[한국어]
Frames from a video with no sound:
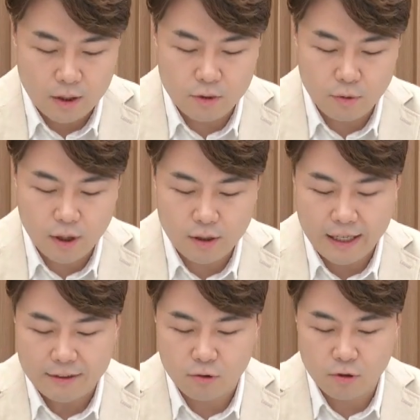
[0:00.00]

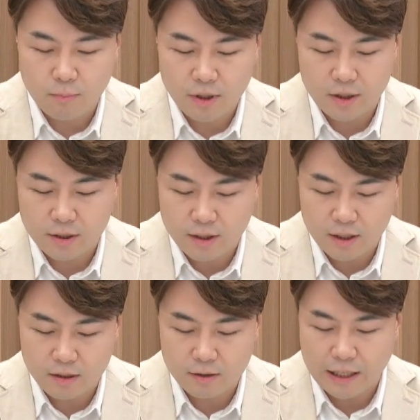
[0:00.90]
기존에는 가솔린 및
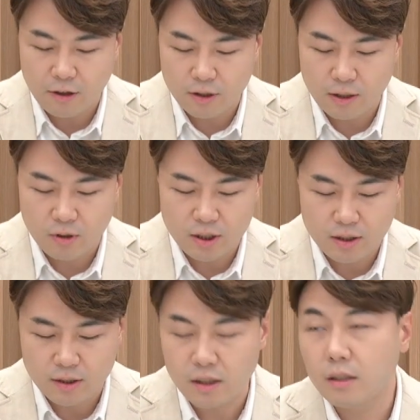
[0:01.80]
디젤 등 내연 기관
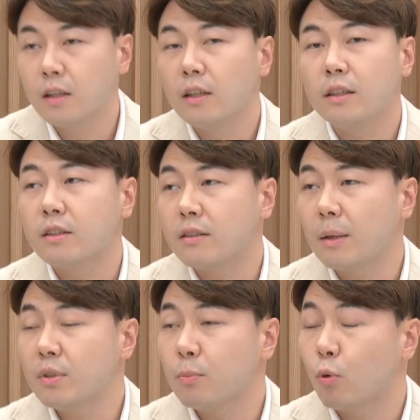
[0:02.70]
신차를
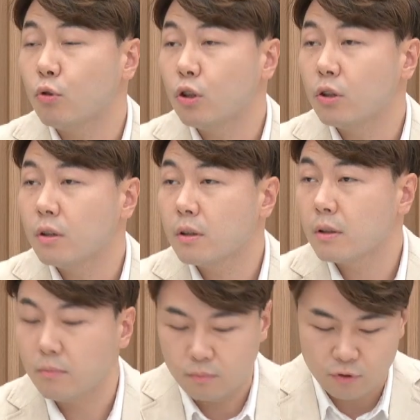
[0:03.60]

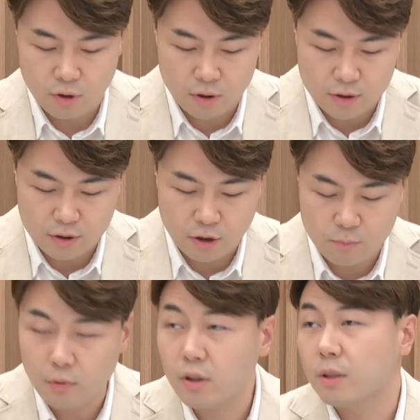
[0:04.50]
2035년부터 이제
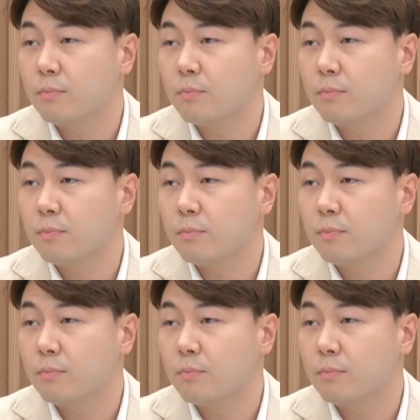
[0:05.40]
전면